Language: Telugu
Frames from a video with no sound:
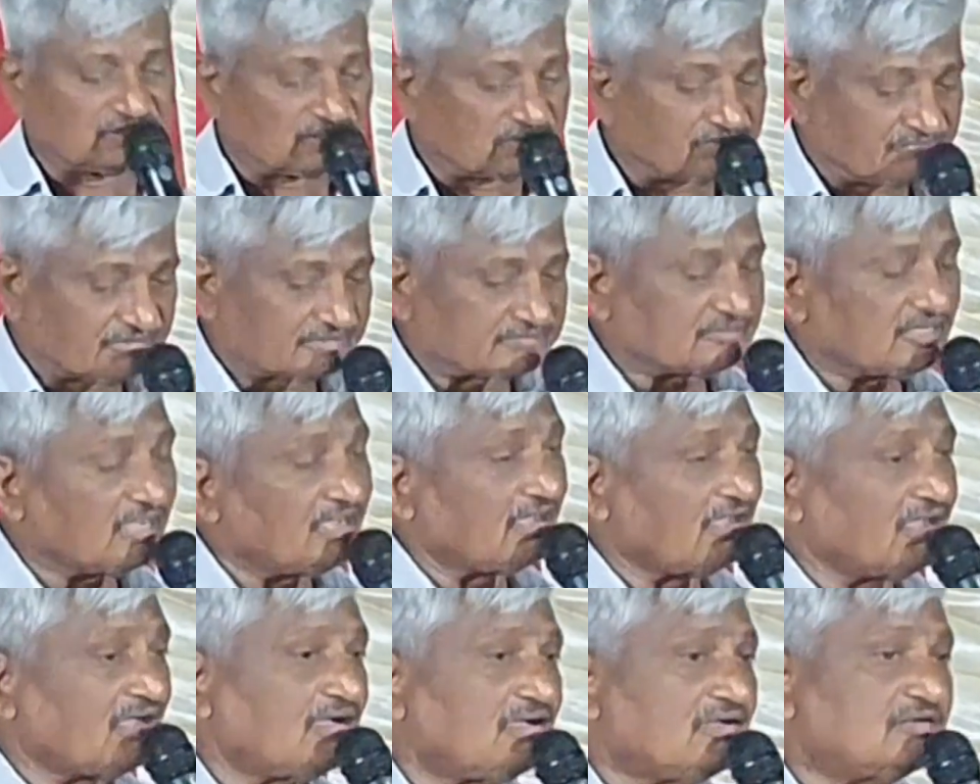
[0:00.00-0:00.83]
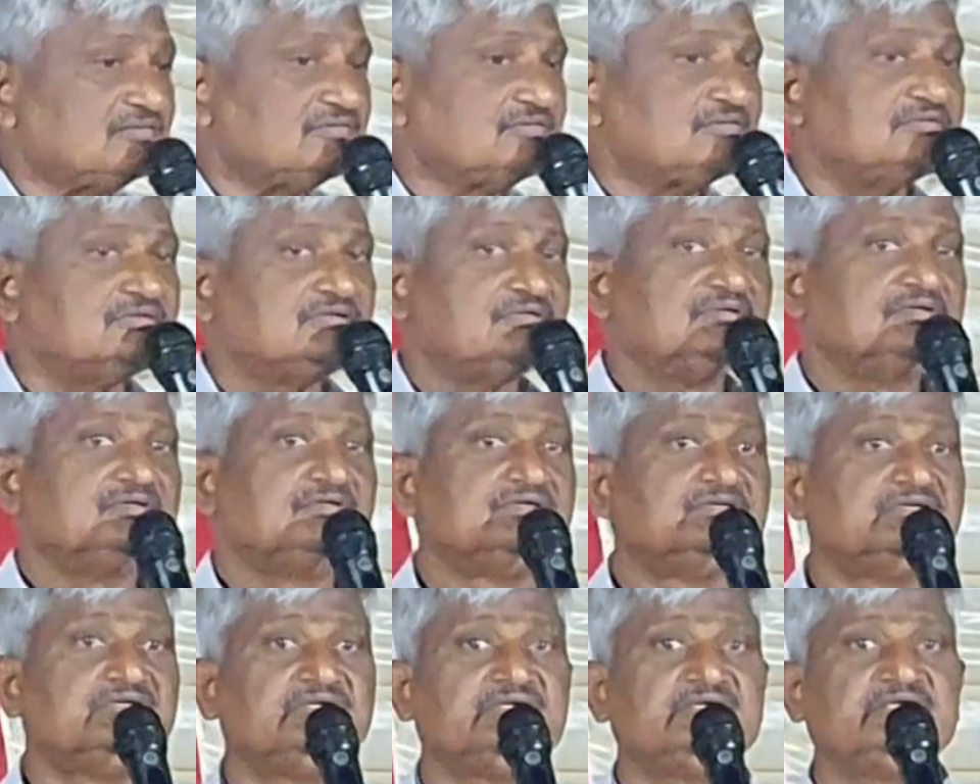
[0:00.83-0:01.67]
తర్వాత
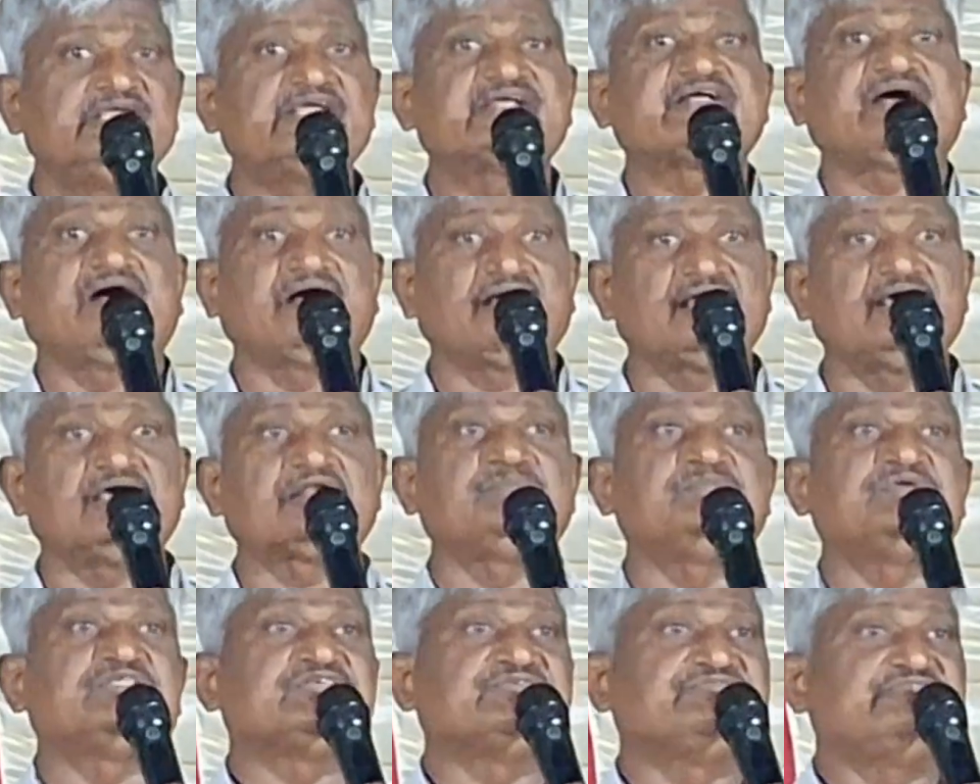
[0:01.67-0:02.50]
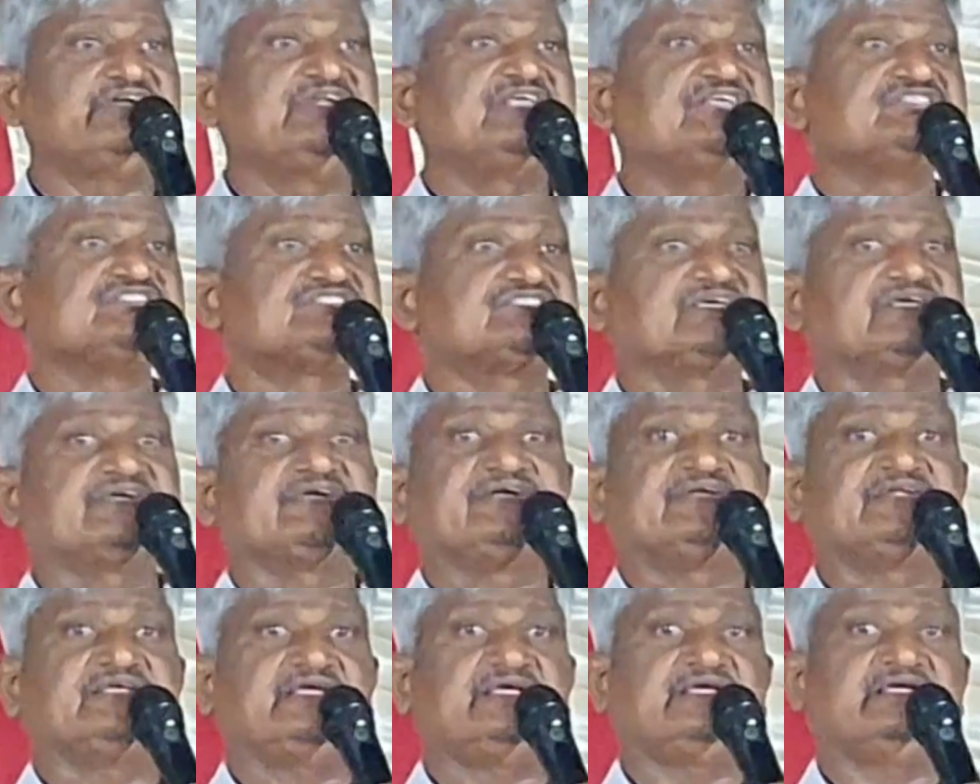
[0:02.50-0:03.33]
ఈ కంగారు మీద వీళ్ళు ఏం
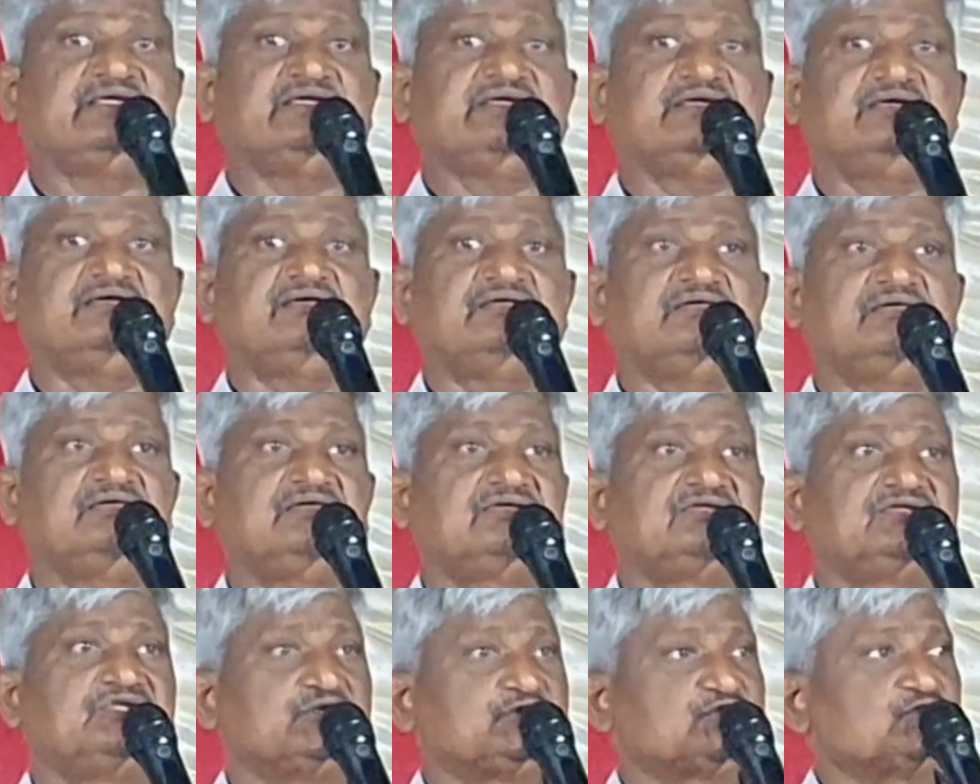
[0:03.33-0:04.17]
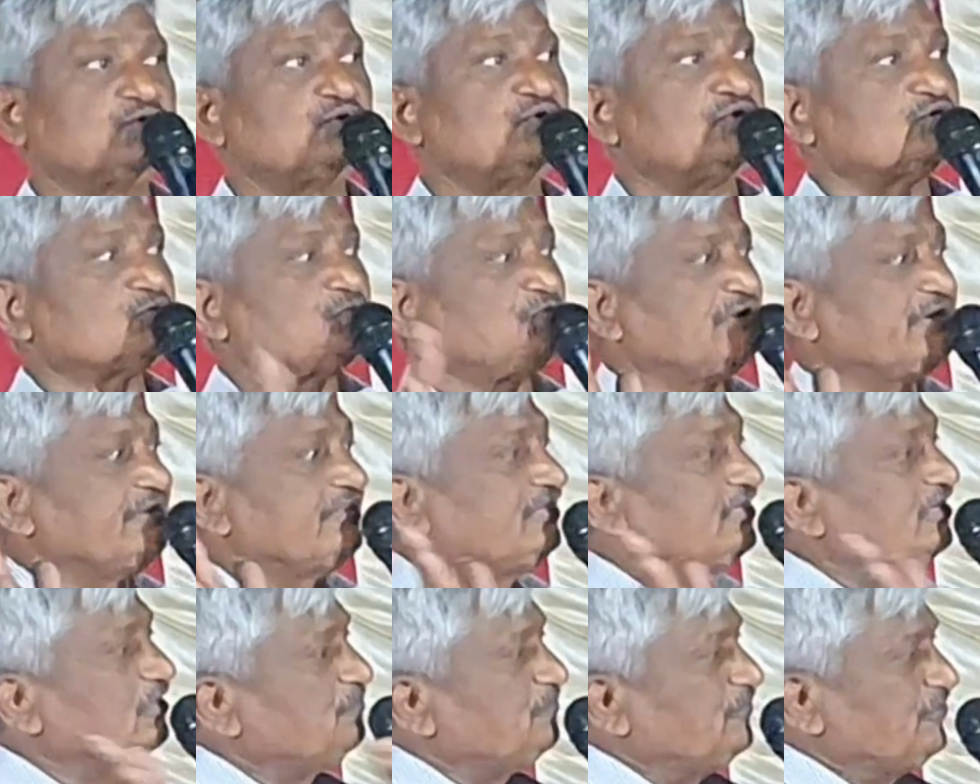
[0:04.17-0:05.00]
చేశారంటే ఎటోళ్ళు అటు పడి
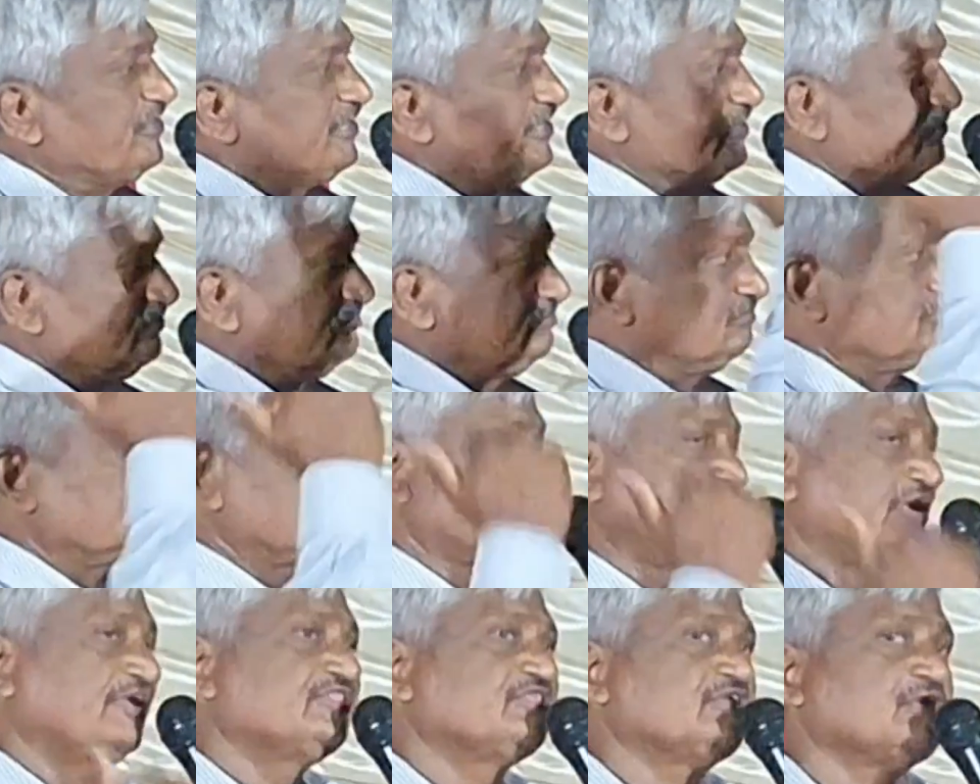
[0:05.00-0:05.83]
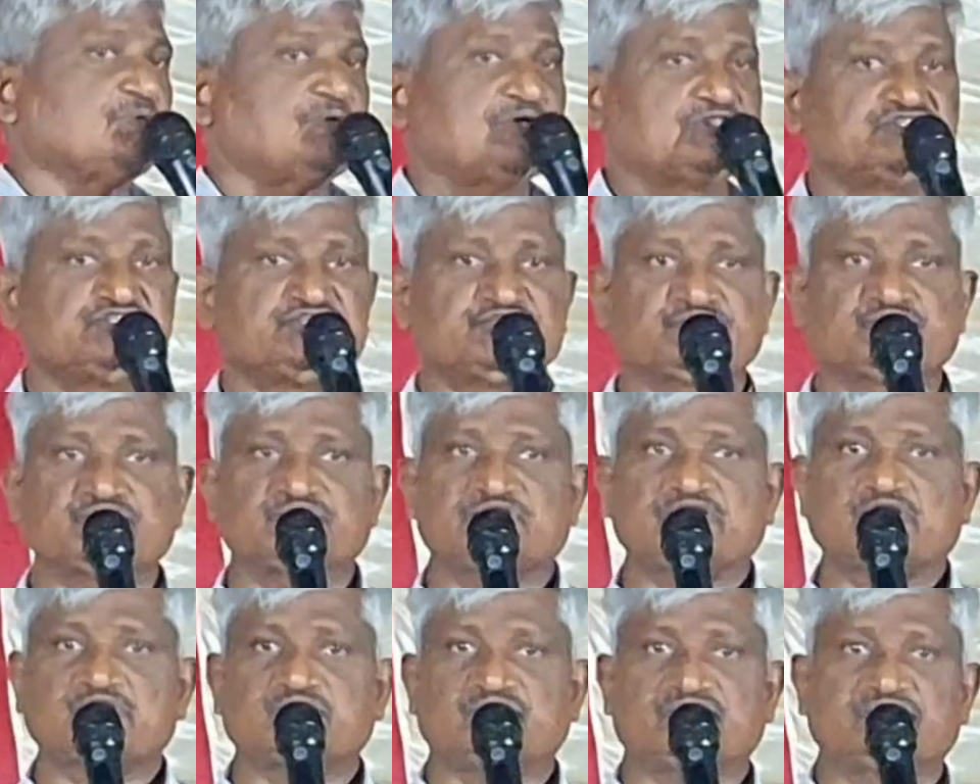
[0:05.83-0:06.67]
వెళ్ళిపోయారు హైదరాబాద్
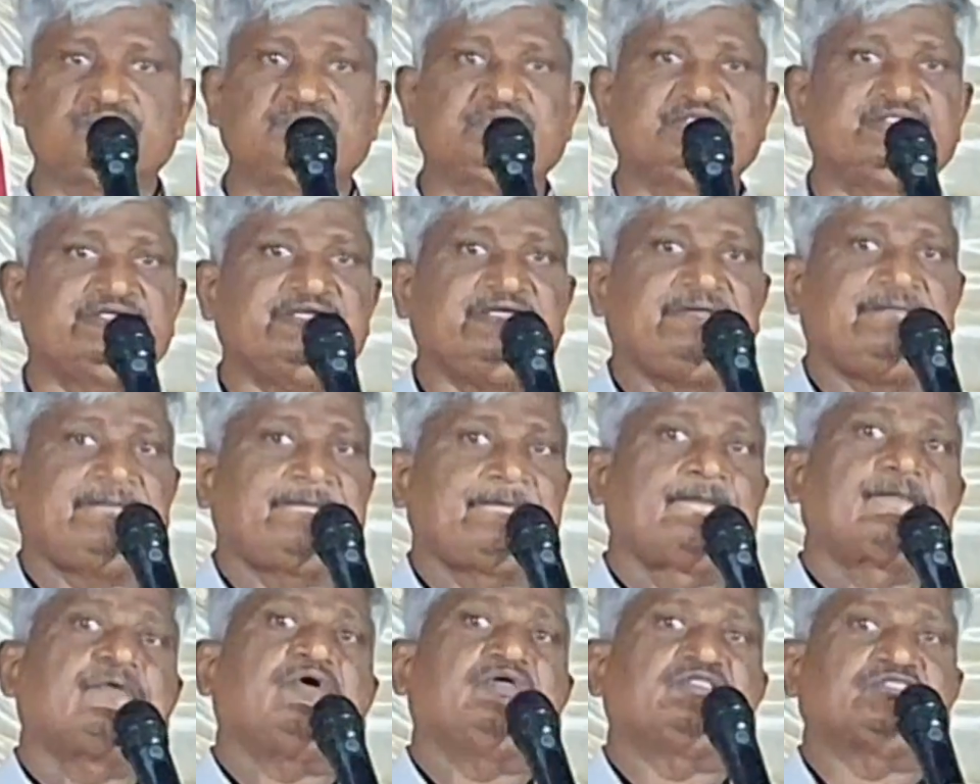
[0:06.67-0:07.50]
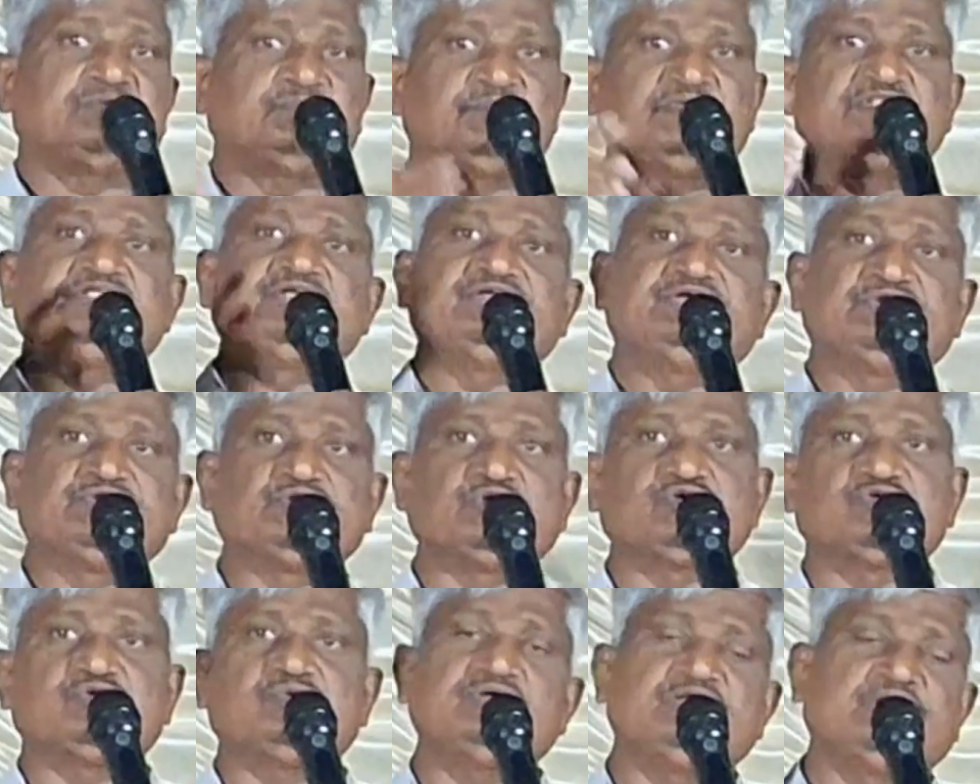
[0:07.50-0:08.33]
చేరుకున్నారు కొంతమంది కొంతమంది
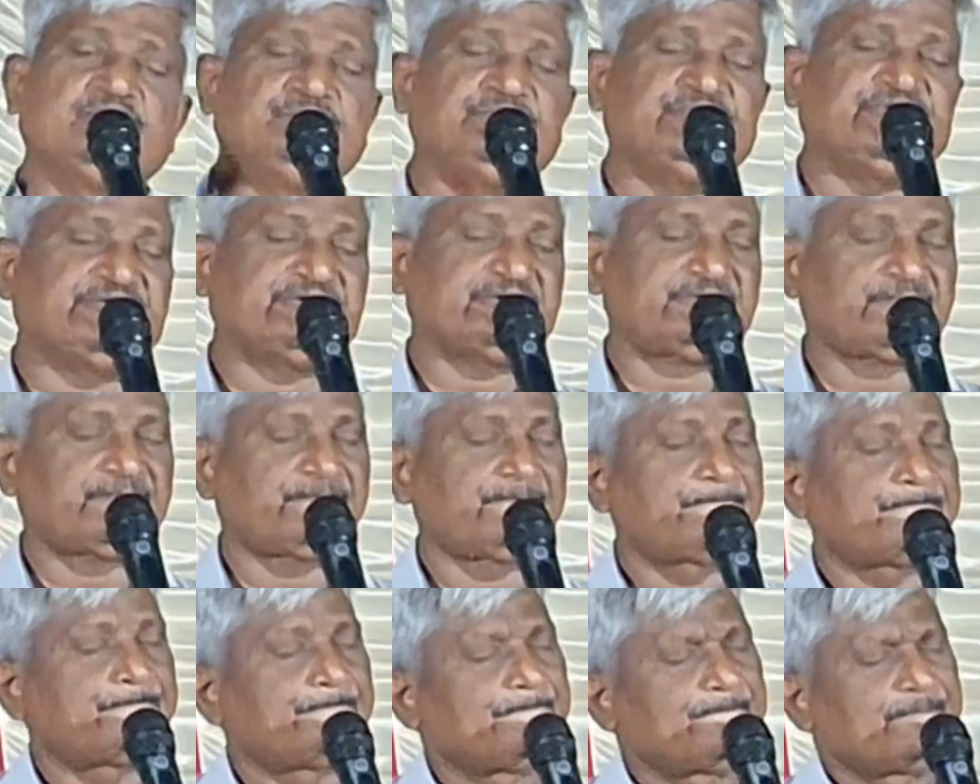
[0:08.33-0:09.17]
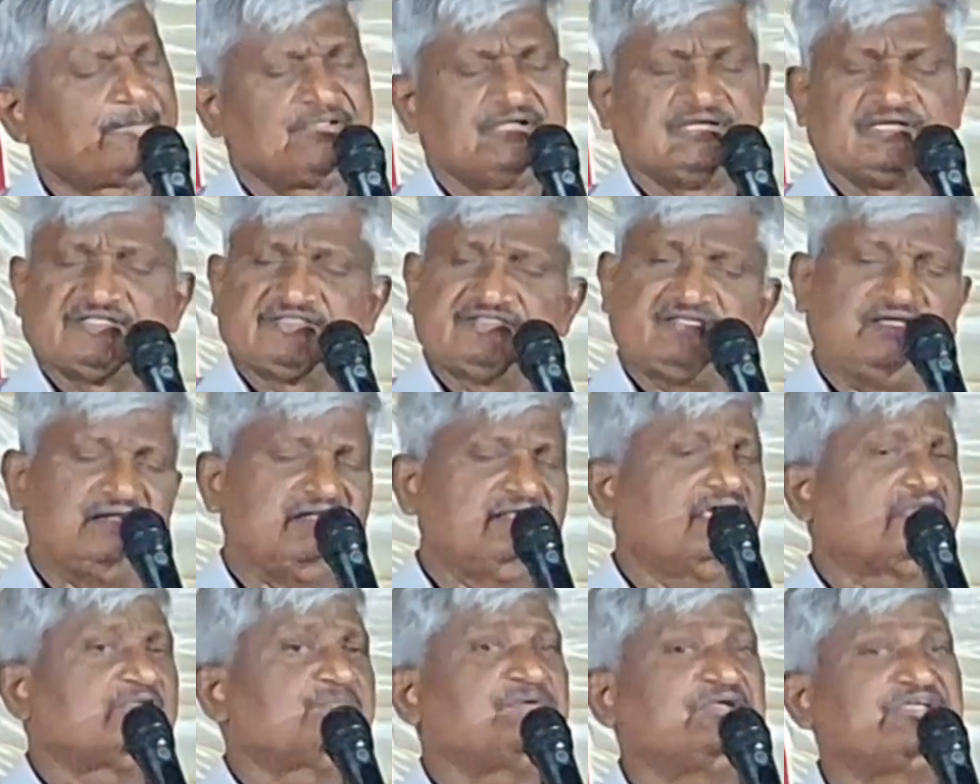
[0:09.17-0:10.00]
ఎటోటో వెళ్ళిపోయారు
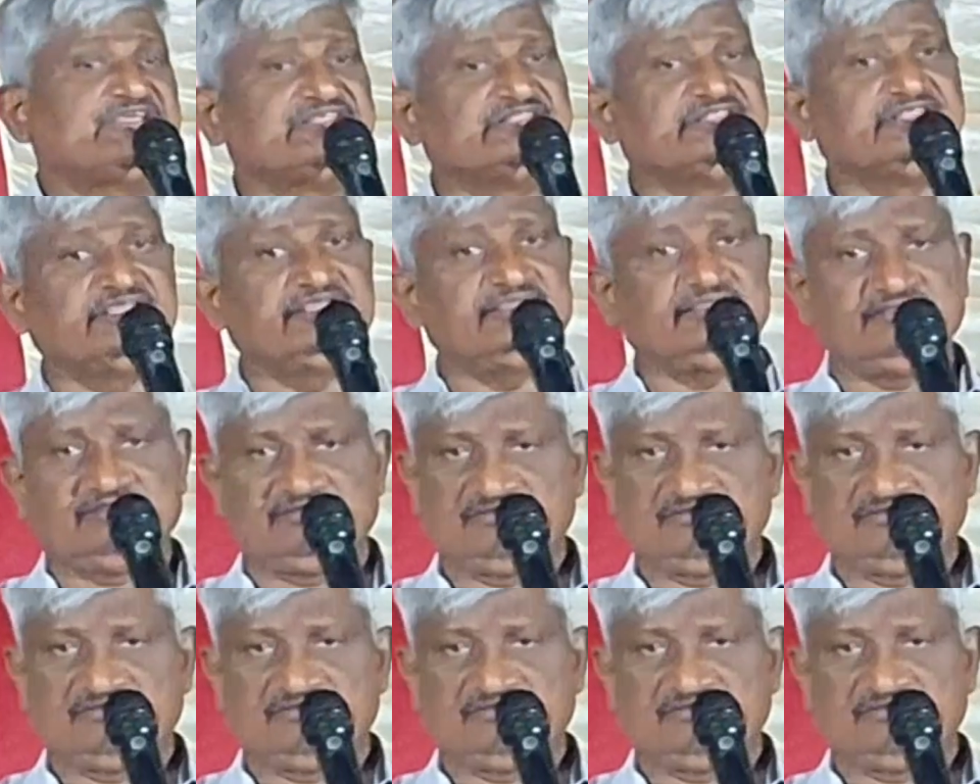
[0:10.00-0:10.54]
తెల్లారిపోయింది